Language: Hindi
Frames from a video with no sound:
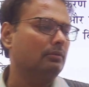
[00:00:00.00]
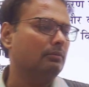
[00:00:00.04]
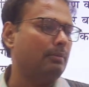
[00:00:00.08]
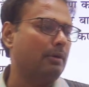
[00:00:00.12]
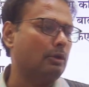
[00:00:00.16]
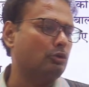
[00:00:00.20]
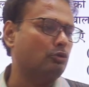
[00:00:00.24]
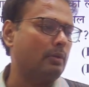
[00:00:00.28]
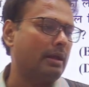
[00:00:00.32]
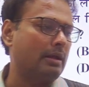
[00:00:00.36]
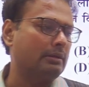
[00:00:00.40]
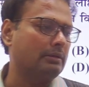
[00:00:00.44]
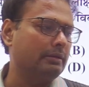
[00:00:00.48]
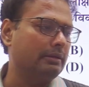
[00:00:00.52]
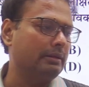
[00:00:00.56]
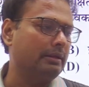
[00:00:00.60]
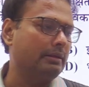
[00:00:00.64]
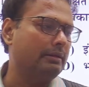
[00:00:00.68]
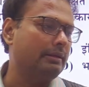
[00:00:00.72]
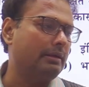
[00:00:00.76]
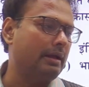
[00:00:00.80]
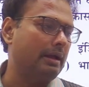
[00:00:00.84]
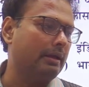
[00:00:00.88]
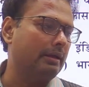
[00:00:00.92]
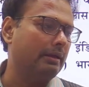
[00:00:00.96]
पासवान जी ने
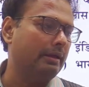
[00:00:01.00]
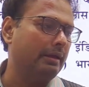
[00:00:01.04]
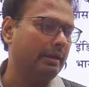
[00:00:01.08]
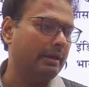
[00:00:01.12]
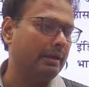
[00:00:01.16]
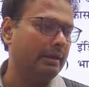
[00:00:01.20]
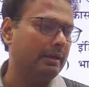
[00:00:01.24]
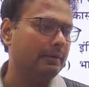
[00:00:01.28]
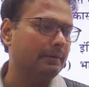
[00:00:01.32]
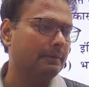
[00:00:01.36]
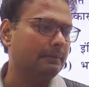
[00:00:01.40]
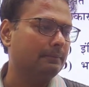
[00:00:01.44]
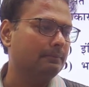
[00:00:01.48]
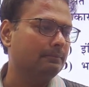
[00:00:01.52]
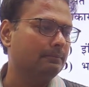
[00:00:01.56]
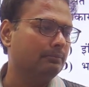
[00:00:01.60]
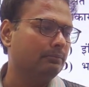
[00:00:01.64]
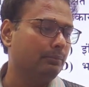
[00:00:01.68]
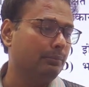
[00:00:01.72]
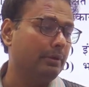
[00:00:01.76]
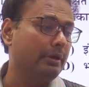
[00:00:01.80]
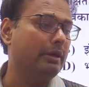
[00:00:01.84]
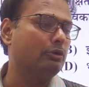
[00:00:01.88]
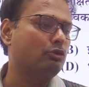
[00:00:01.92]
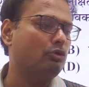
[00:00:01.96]
दिया ए
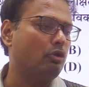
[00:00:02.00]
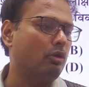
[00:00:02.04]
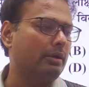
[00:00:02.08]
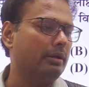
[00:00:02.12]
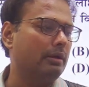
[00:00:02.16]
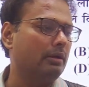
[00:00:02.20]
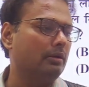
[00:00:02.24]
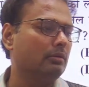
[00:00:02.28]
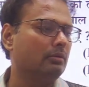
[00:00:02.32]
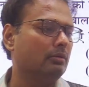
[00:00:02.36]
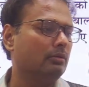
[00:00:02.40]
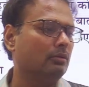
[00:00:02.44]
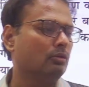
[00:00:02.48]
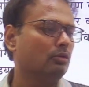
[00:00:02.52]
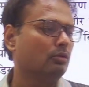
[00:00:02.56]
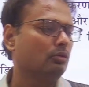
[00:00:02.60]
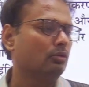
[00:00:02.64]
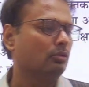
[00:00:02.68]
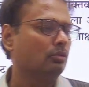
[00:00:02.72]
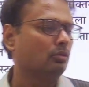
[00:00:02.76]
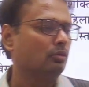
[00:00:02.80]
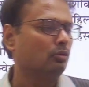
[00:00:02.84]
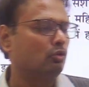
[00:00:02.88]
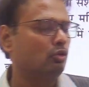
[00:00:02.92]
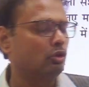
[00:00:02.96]
बी सॉरी
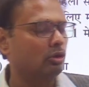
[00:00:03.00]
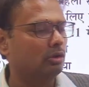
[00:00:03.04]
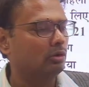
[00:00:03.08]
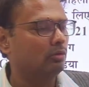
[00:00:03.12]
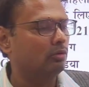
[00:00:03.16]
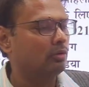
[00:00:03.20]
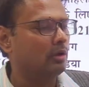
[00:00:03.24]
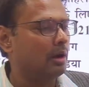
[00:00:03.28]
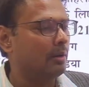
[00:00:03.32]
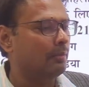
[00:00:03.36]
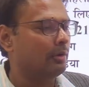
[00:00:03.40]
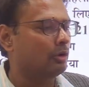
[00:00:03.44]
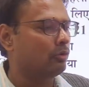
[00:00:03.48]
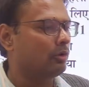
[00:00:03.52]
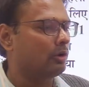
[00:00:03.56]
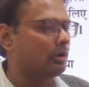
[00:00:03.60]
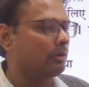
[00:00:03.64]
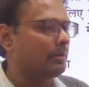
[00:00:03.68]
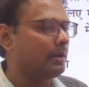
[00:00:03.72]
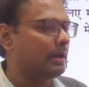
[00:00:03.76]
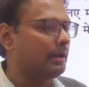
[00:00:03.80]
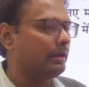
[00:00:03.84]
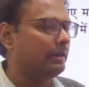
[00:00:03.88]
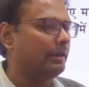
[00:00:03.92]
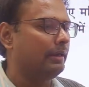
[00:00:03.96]
अमन
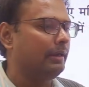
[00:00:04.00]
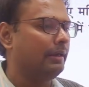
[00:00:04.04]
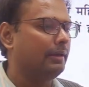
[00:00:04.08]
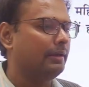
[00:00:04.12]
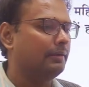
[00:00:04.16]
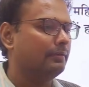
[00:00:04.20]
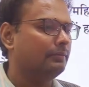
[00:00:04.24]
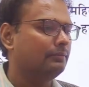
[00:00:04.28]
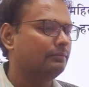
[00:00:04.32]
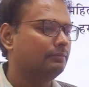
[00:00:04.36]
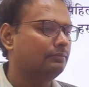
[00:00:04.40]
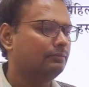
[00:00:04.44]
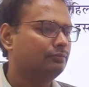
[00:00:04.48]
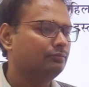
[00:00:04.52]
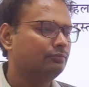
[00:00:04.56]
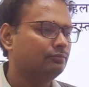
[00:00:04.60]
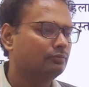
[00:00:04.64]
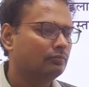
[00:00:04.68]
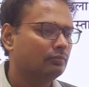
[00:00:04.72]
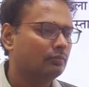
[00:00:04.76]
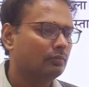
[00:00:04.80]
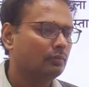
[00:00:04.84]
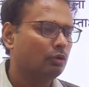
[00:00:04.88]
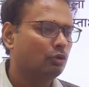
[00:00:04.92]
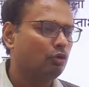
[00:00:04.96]
वर्मा ए
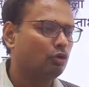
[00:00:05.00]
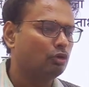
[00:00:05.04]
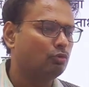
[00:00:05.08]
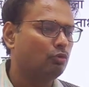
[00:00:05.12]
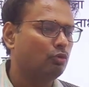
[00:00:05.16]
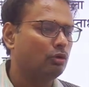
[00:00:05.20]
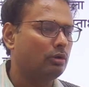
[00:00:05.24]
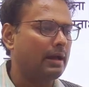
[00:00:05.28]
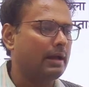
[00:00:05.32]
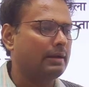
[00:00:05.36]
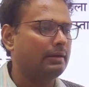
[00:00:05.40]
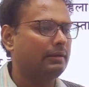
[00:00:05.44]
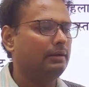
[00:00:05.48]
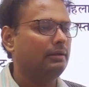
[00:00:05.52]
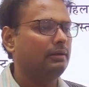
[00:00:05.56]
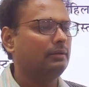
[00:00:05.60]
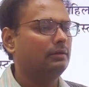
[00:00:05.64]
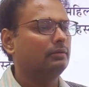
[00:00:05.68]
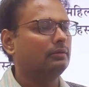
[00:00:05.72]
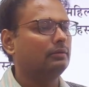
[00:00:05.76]
खुशबू रानी